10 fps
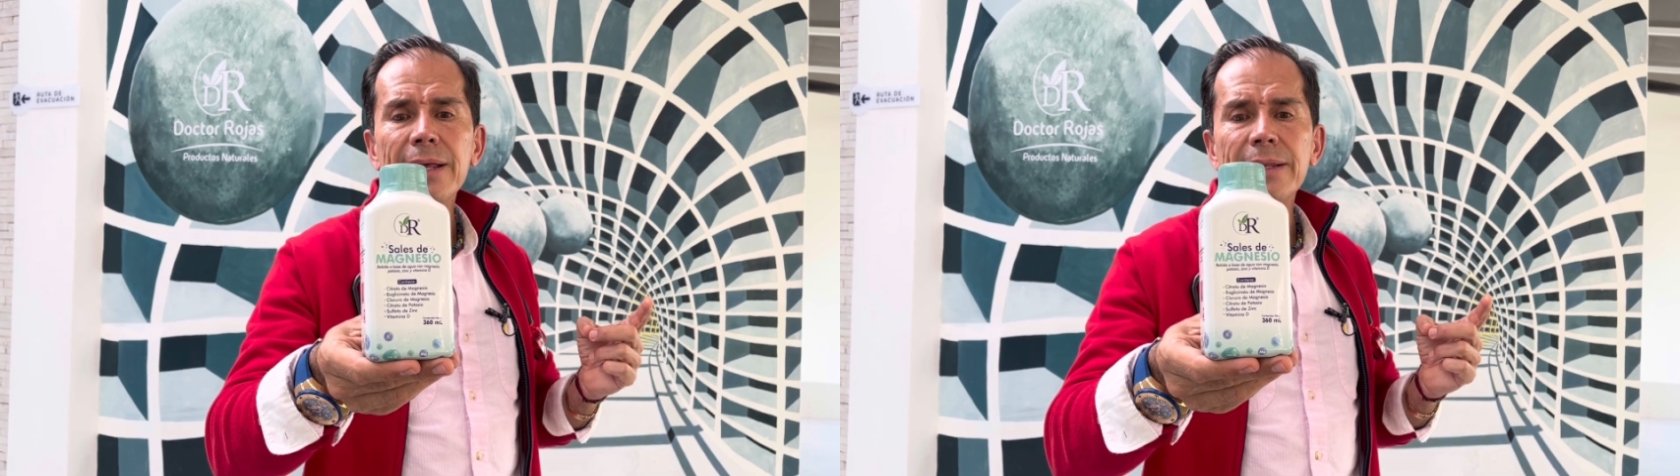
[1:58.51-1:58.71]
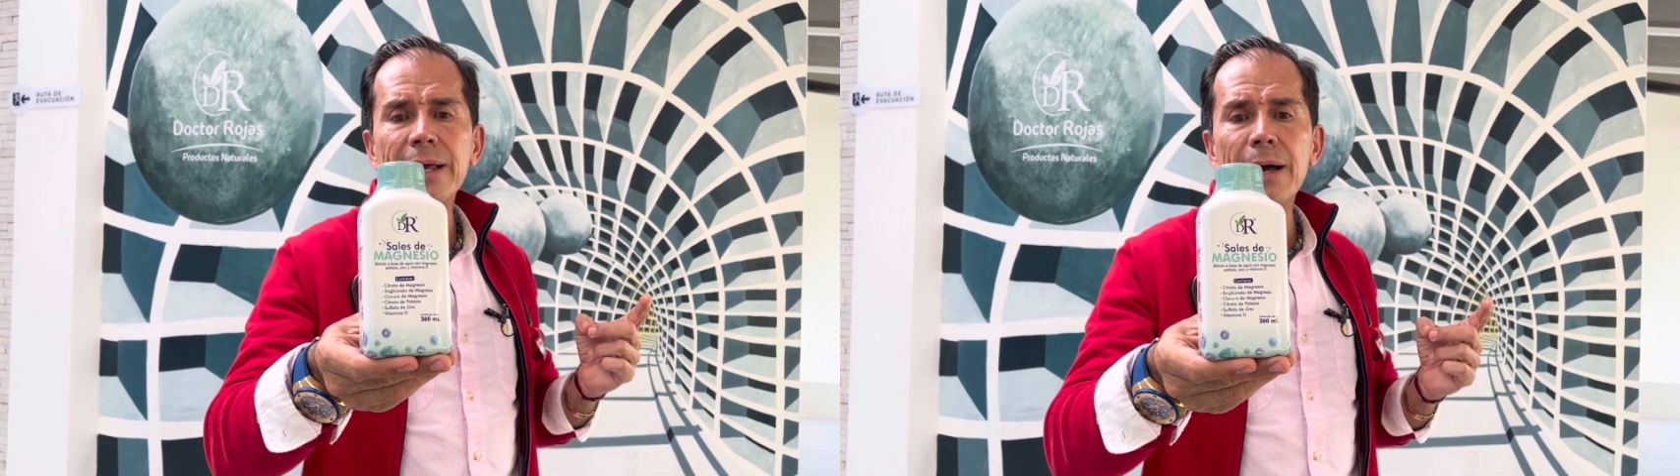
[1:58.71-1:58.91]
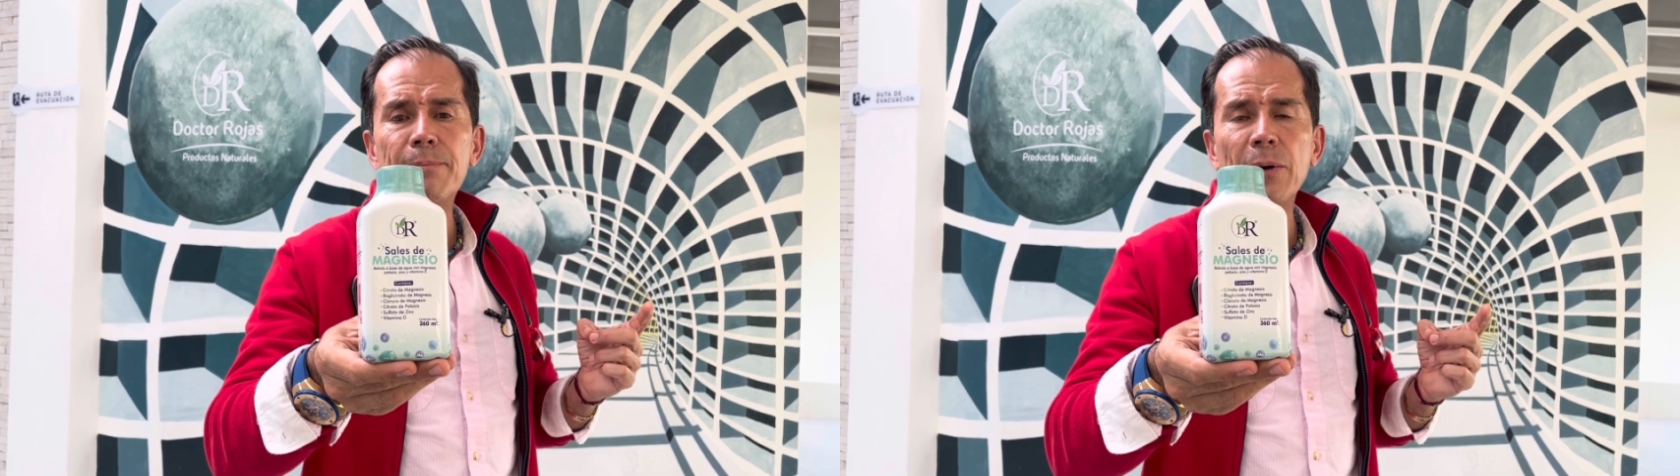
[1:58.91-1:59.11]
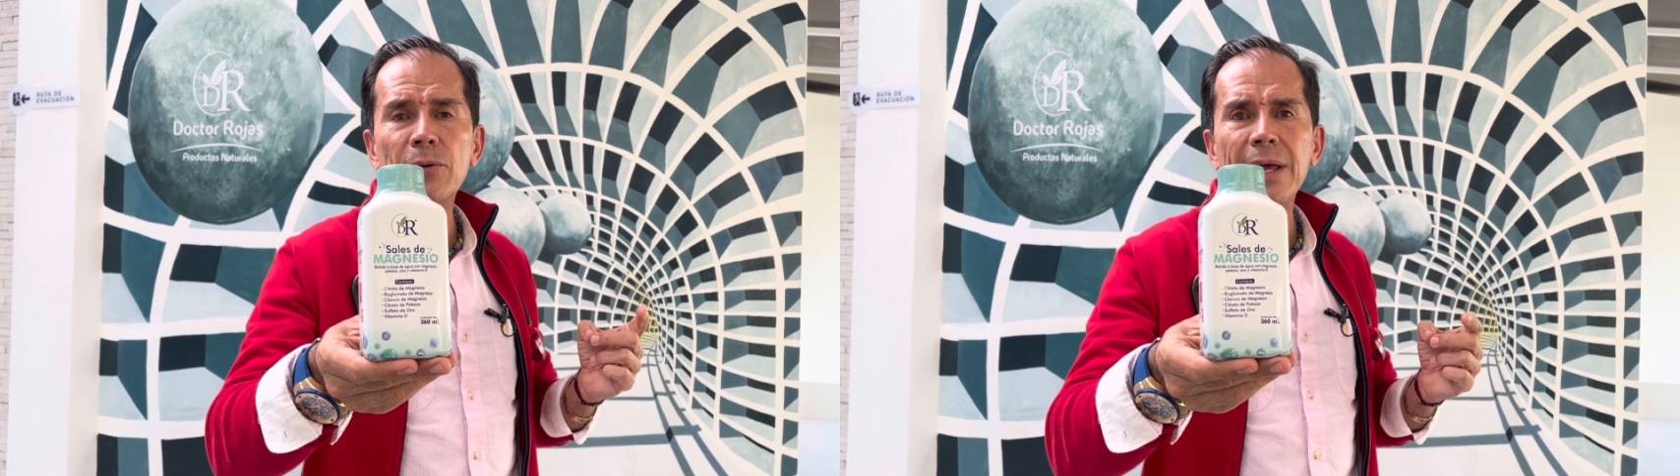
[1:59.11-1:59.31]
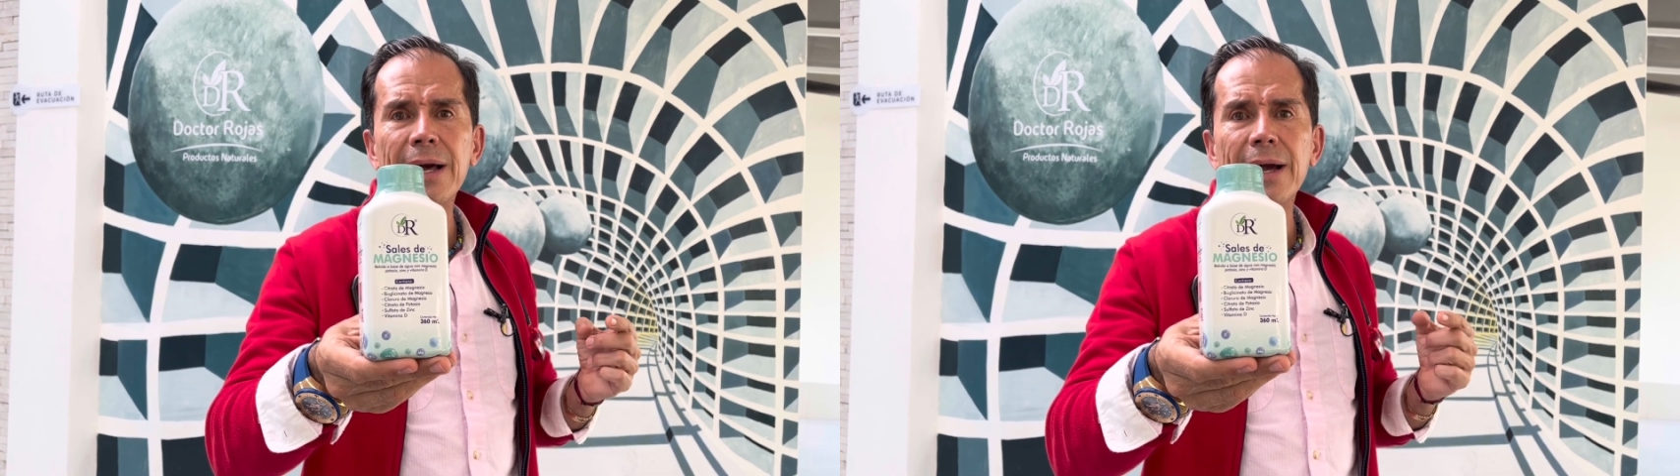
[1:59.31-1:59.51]

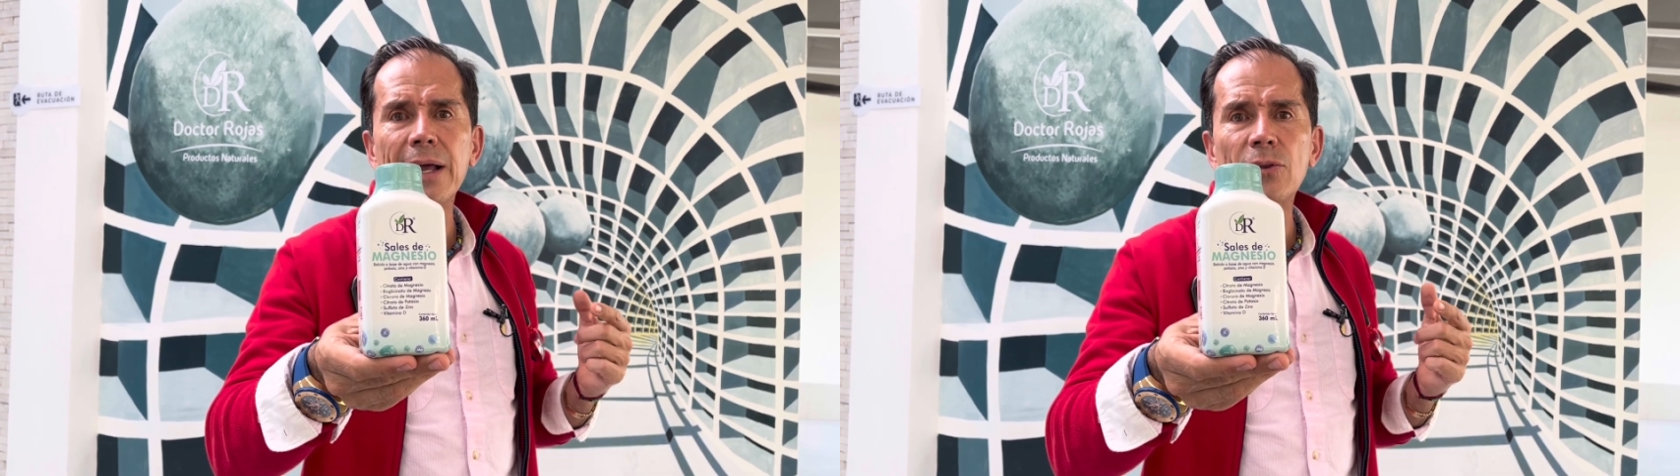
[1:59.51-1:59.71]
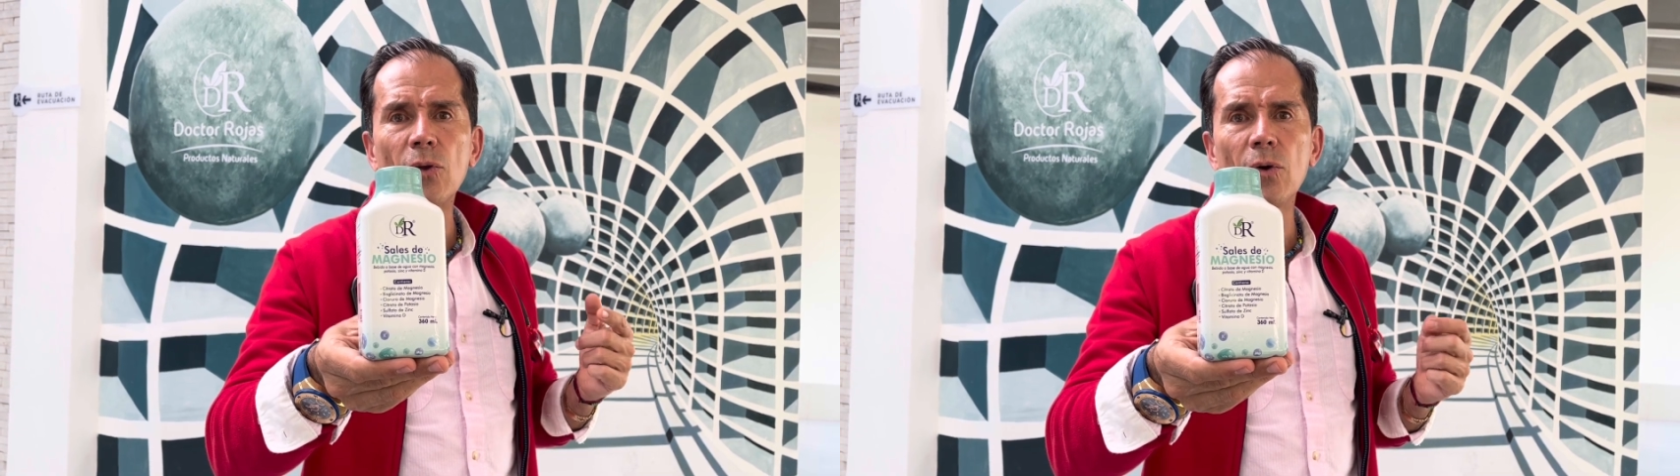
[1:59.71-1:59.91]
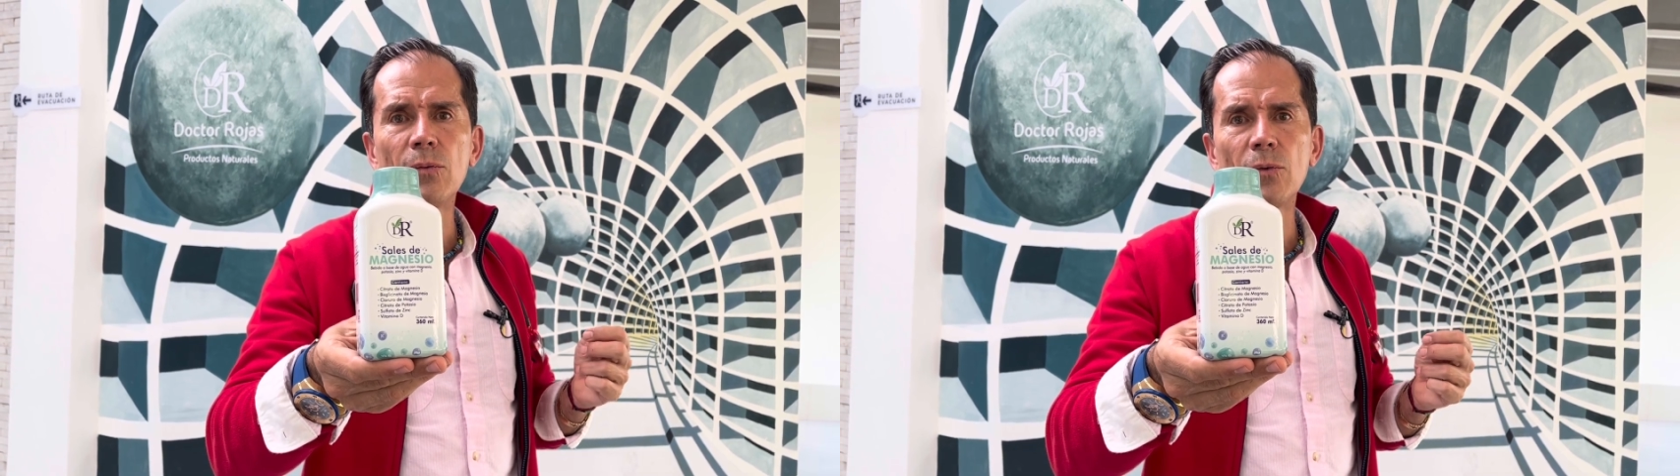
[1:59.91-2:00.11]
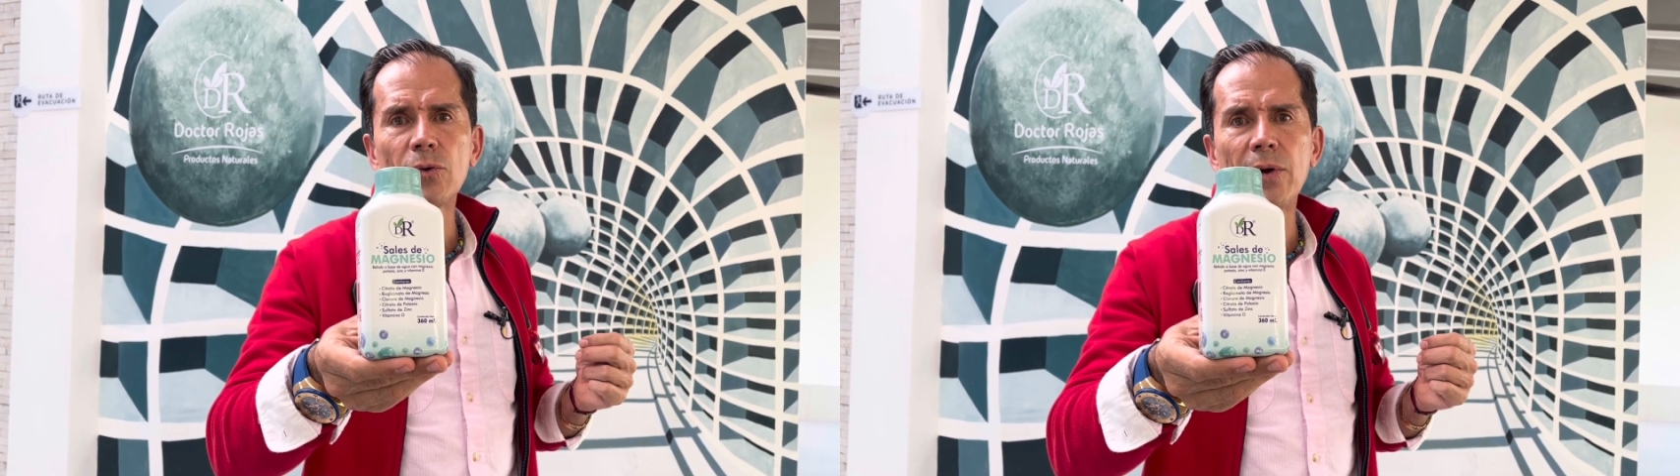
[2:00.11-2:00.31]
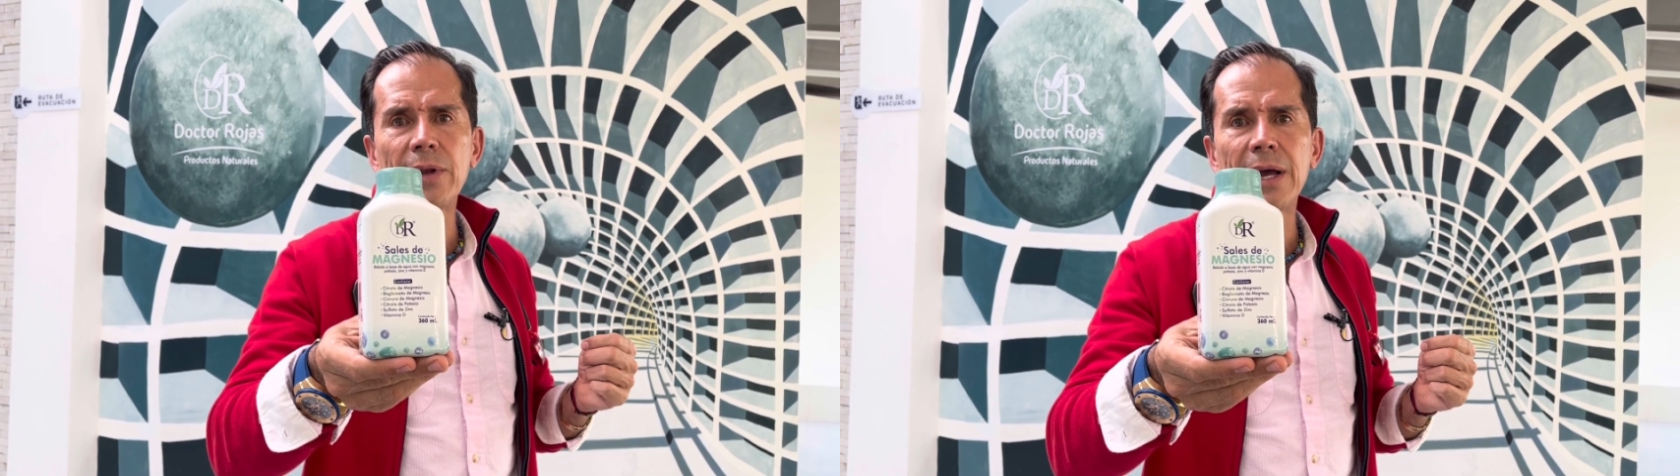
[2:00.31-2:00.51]
terapéutica que todo el
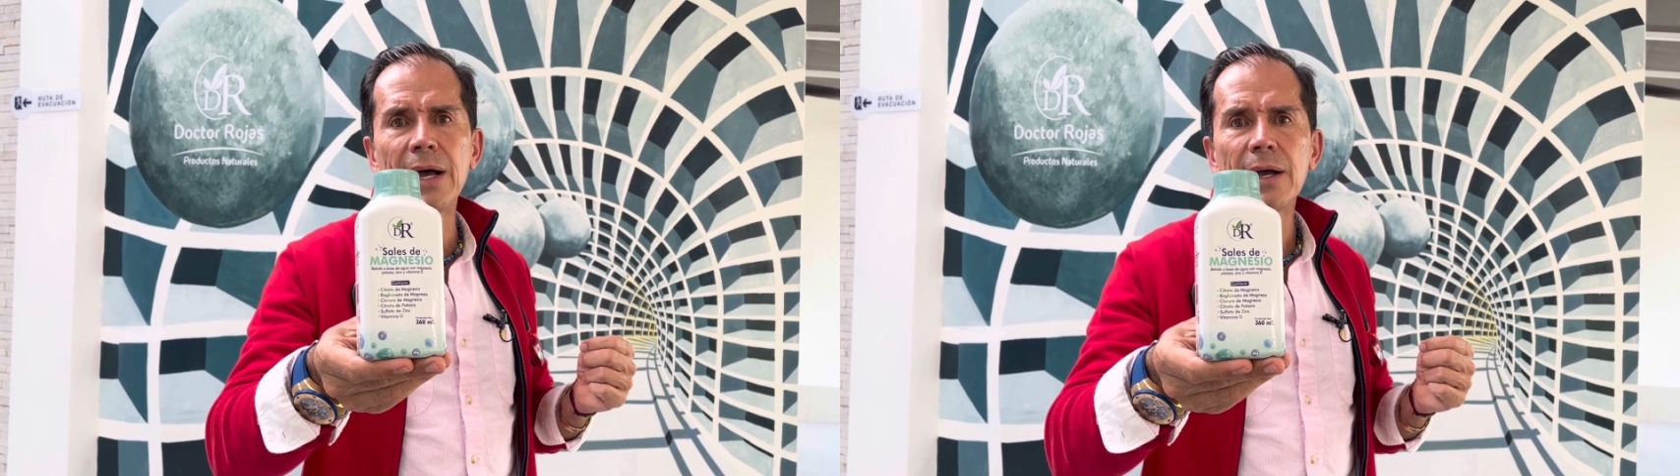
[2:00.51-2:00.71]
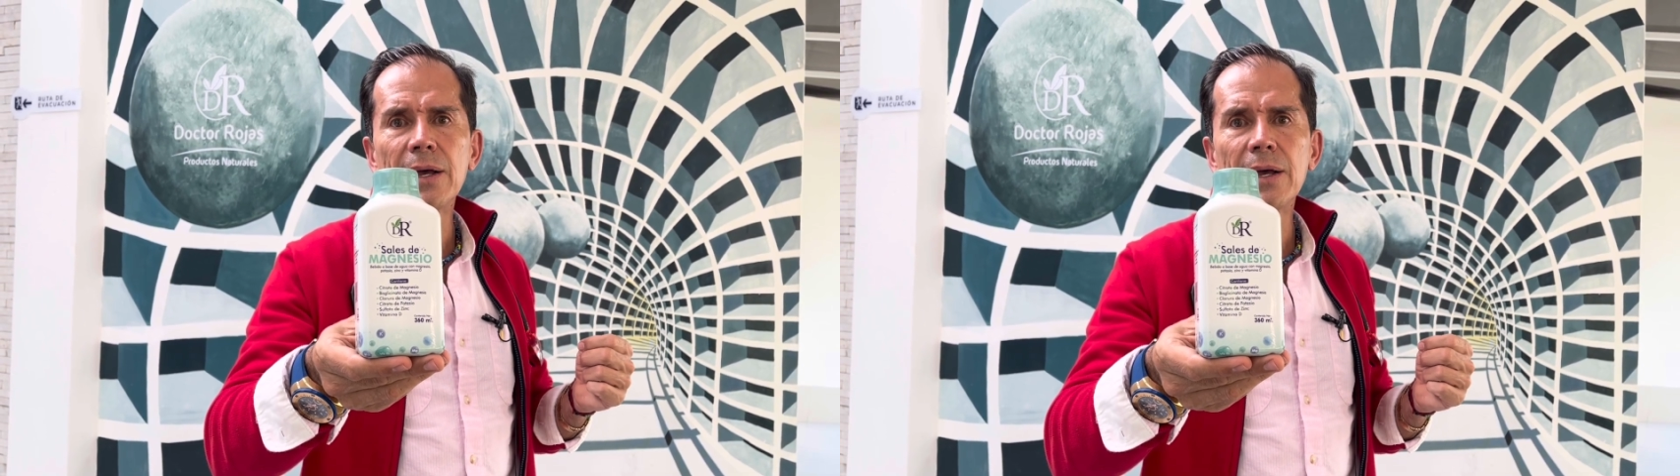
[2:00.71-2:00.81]
mundo debería